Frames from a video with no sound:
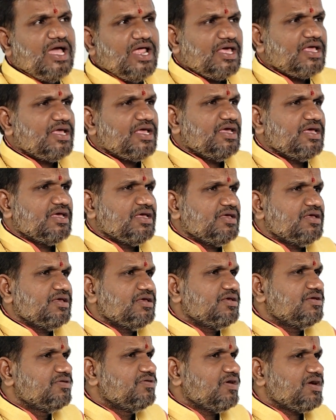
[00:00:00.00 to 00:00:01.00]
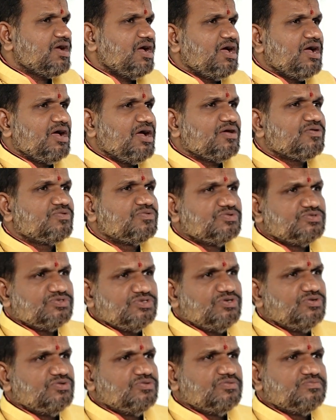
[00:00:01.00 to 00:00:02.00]
అలాగే ఈ యొక్క
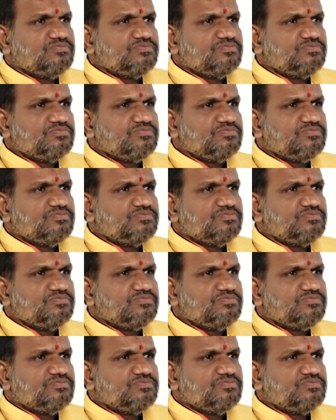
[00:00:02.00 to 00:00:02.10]
కుజుడు